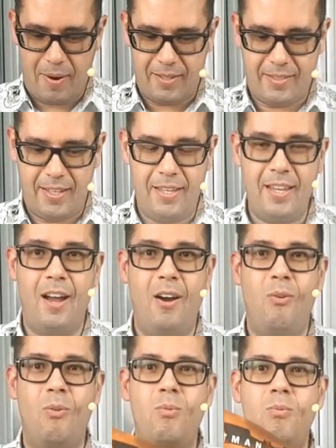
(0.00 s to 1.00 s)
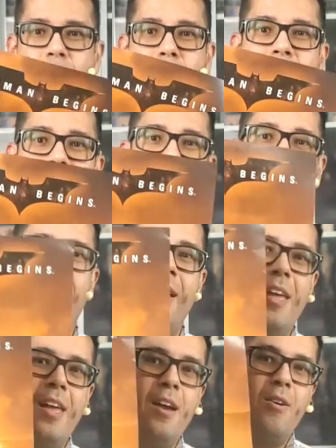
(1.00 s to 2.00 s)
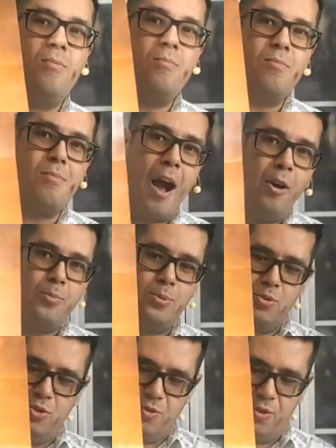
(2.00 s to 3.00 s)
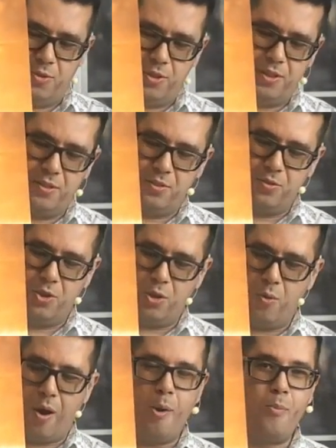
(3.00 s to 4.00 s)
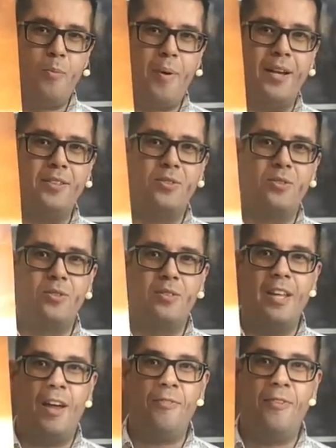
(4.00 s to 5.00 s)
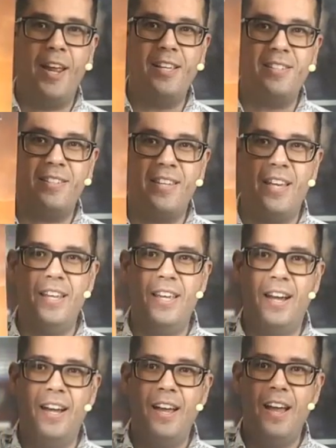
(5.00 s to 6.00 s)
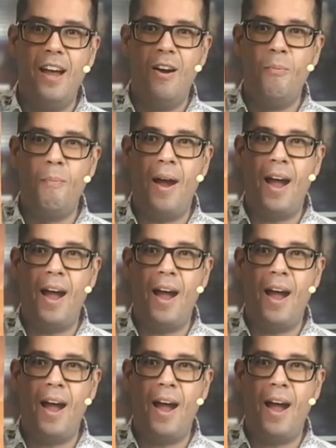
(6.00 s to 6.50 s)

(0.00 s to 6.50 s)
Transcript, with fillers: mas seria uma um álbum de figurinhas, não digo um álbum, mas na frente seria uma